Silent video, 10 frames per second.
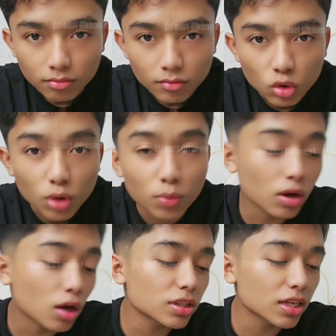Udah pulang,
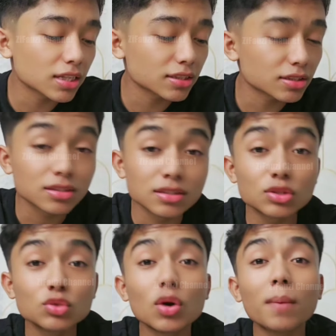aku tinggal
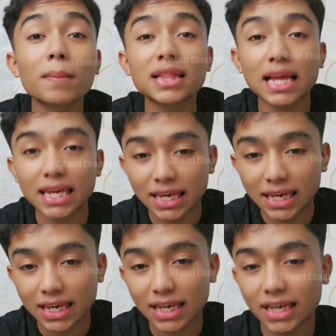dua menit lagi.
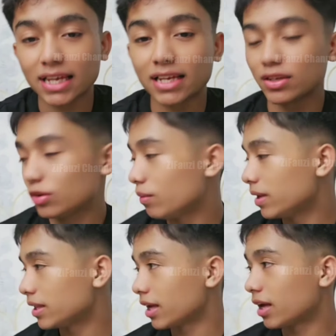Dua
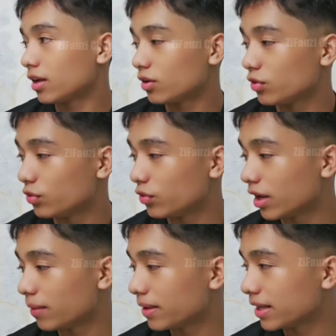menit ya,
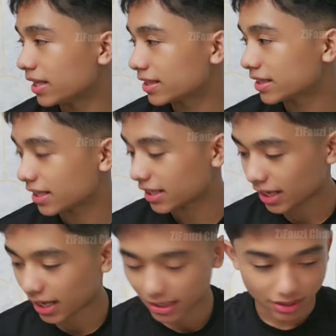dua menit
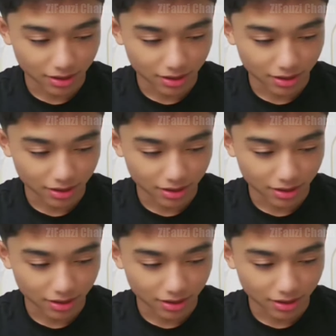terakhir.